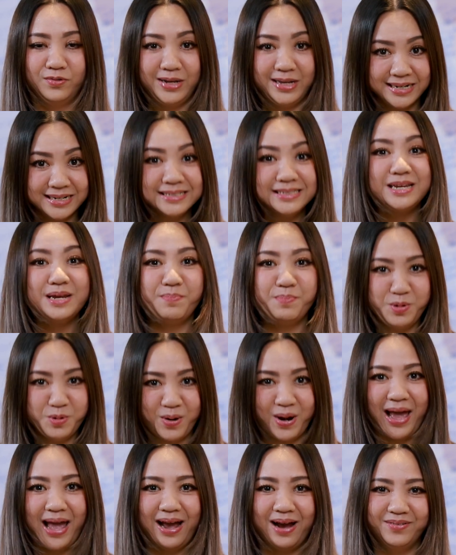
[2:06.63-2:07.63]
leadership
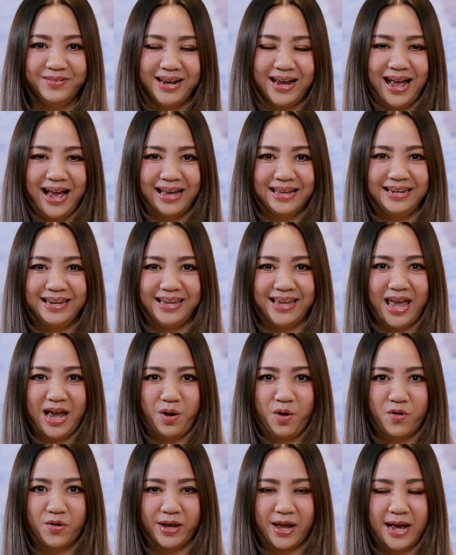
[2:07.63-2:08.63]
อยู่แล้วนะคะ ใน
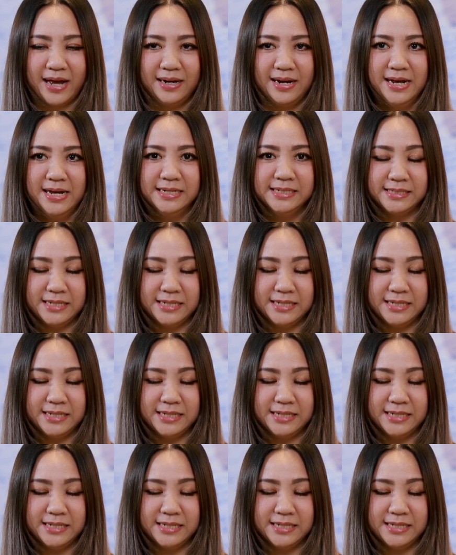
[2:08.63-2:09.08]
แง่ของการ